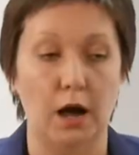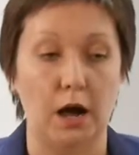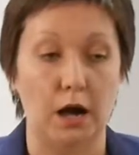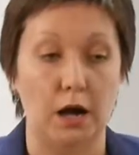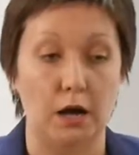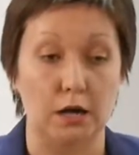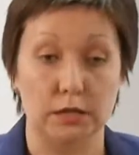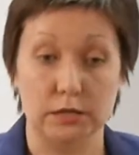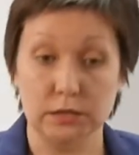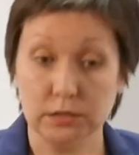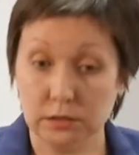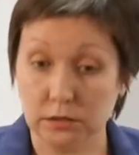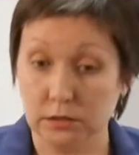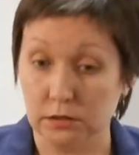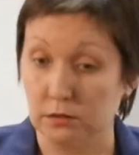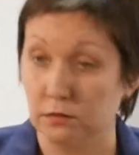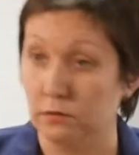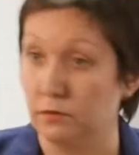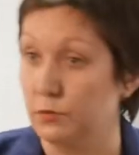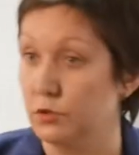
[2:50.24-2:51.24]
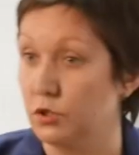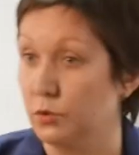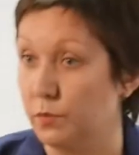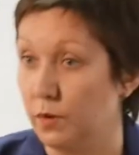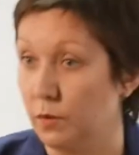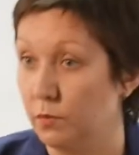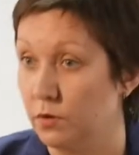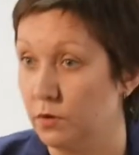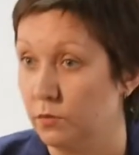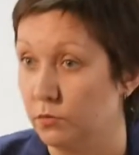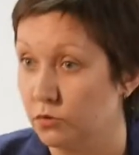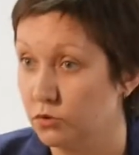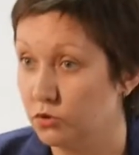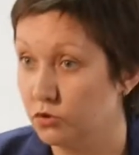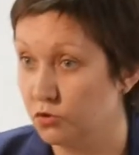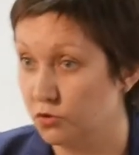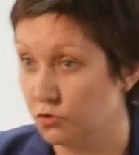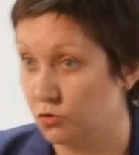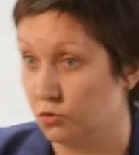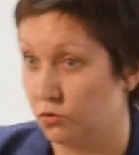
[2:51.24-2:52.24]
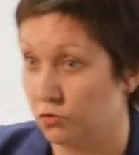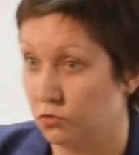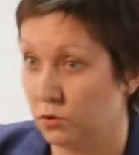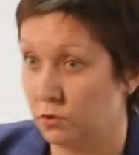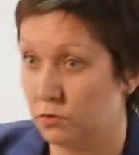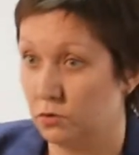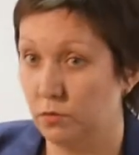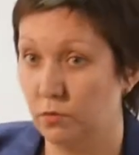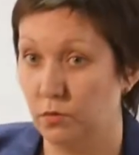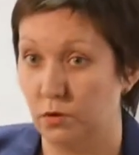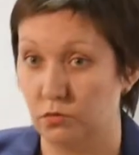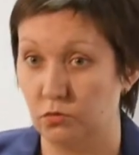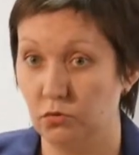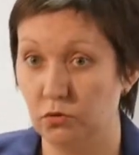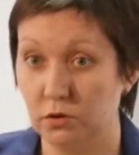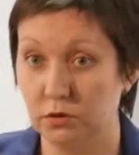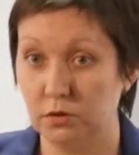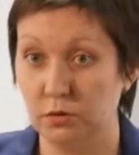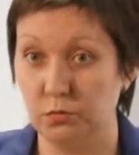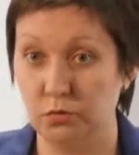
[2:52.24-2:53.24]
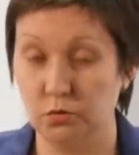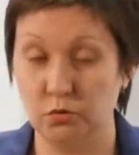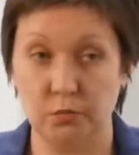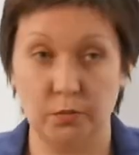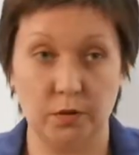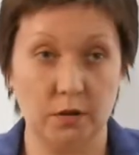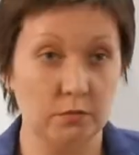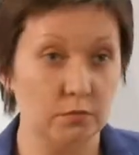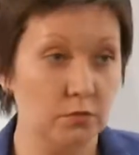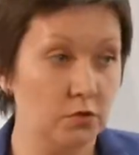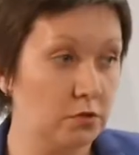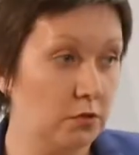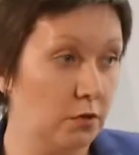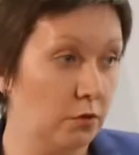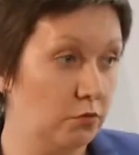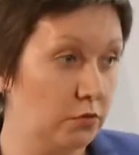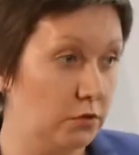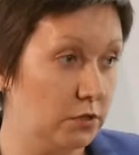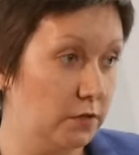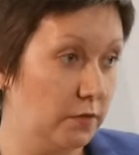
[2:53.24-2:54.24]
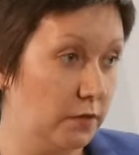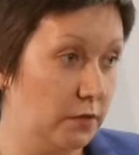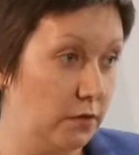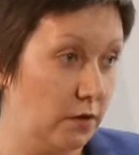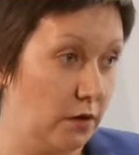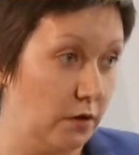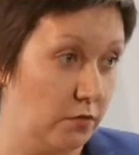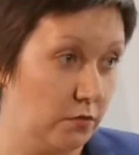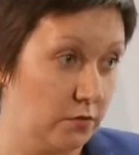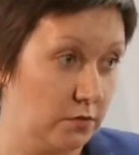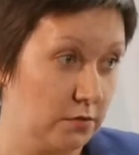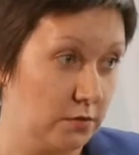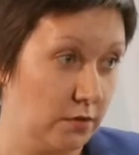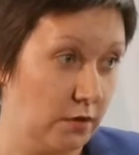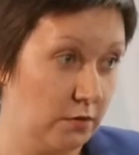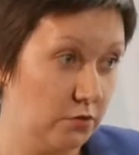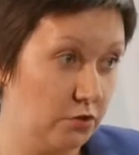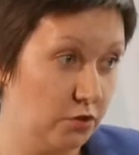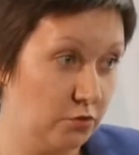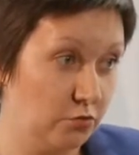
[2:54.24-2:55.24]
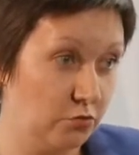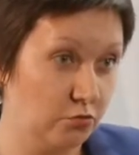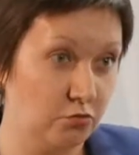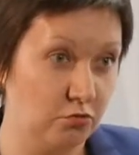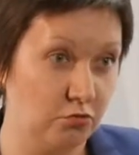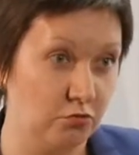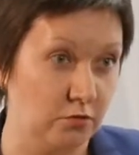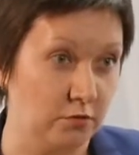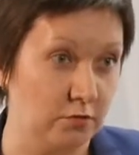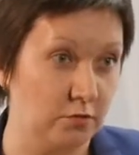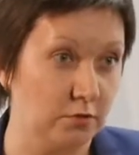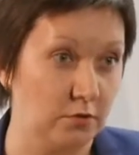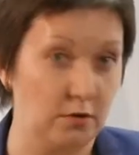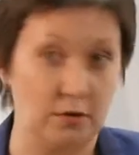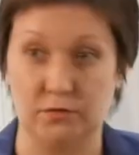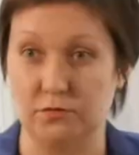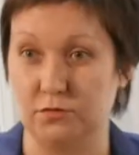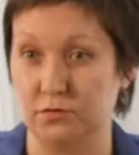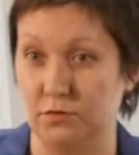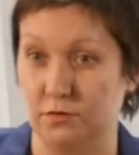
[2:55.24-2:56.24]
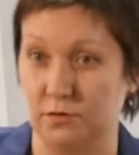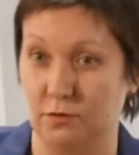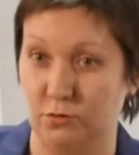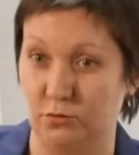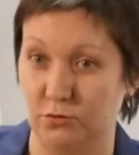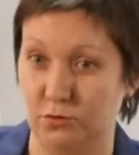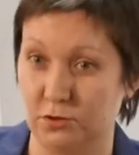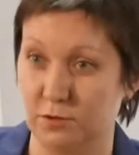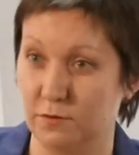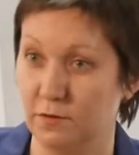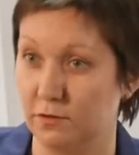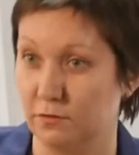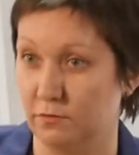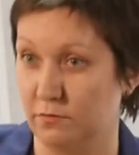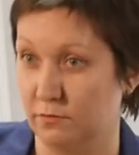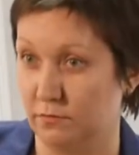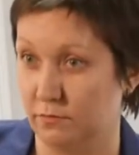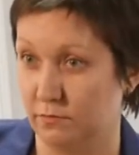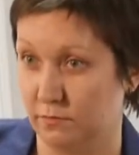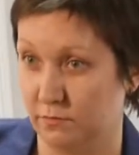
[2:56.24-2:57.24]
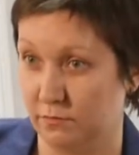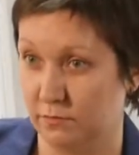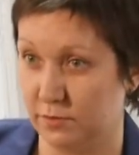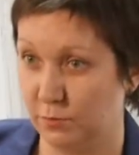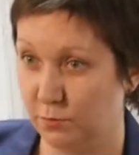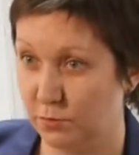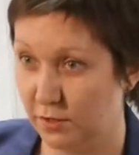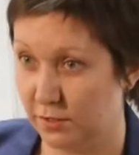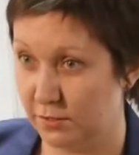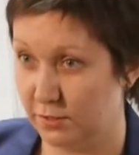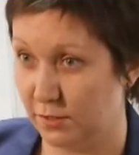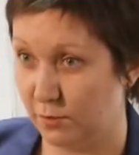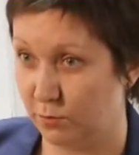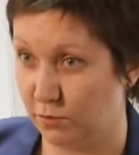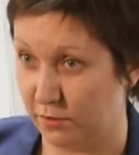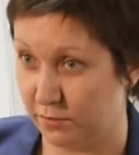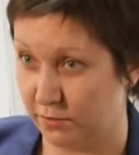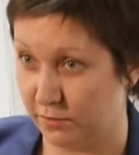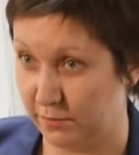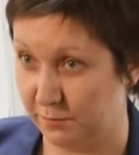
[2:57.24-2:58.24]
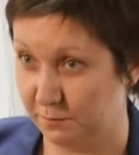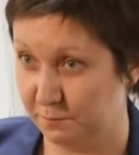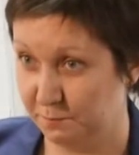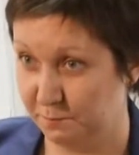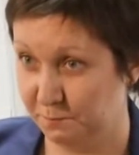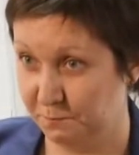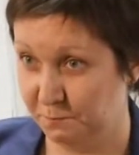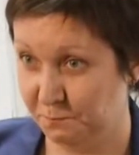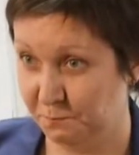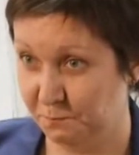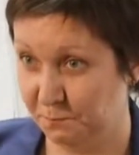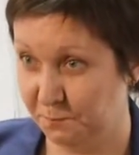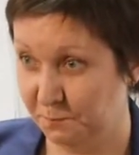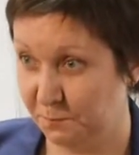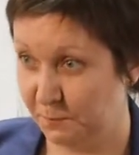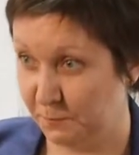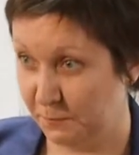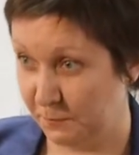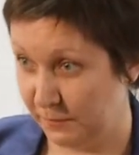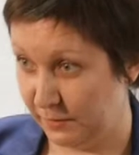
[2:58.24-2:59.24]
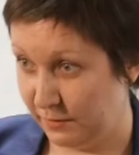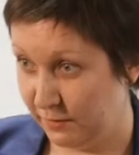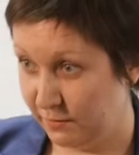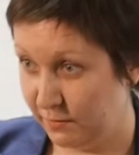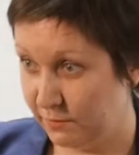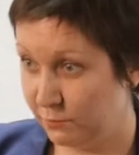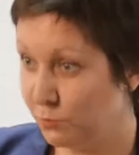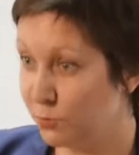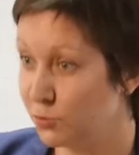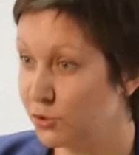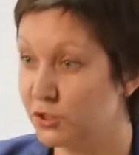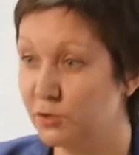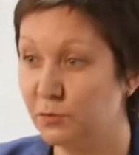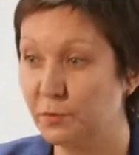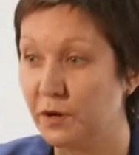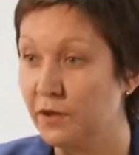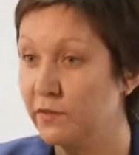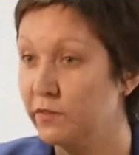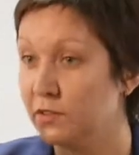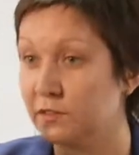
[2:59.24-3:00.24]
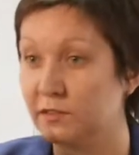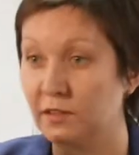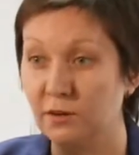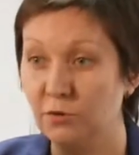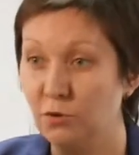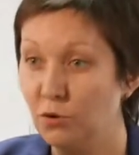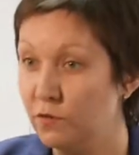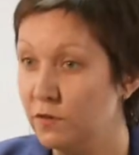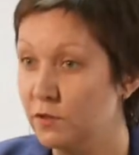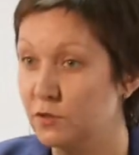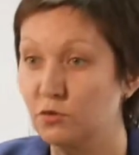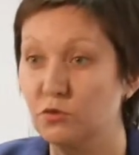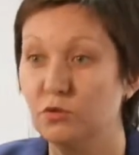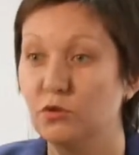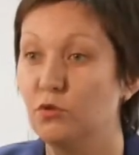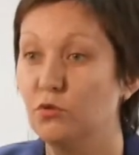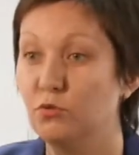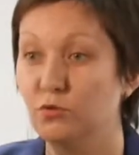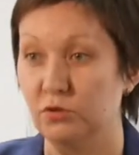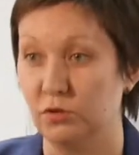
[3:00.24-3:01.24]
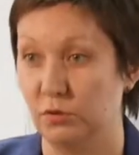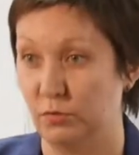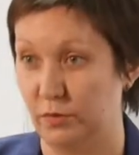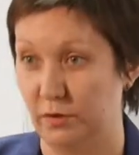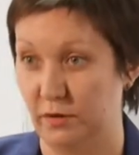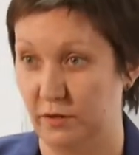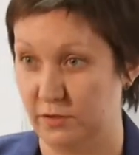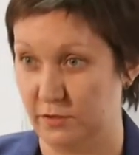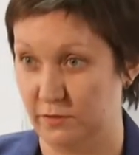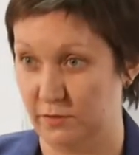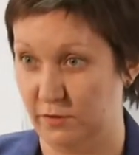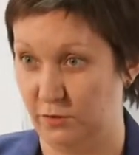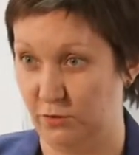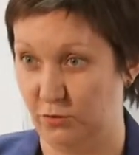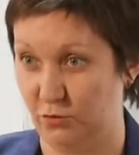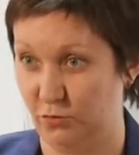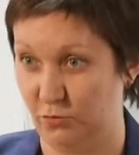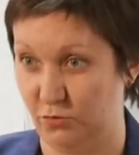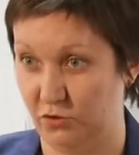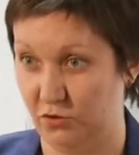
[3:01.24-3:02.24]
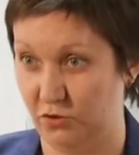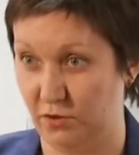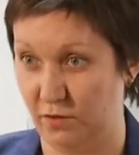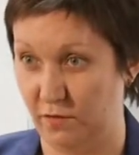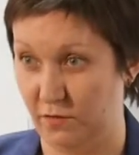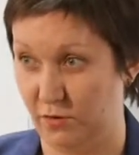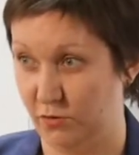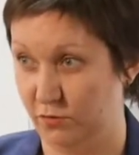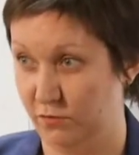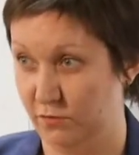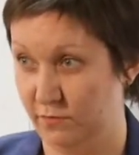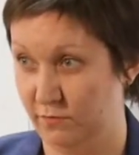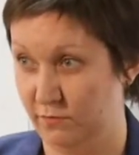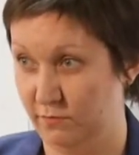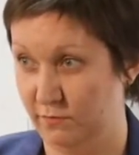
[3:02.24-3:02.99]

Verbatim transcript: А Y вообще проблему не чувствует. Он говорит, ребят, ну я когда покупал, мне зеленый цвет нравился, а вот сейчас вот что-то не нравится зеленый цвет, забирайте обратно. Да? И вы можете правила торговли сколько угодно показать такому человеку.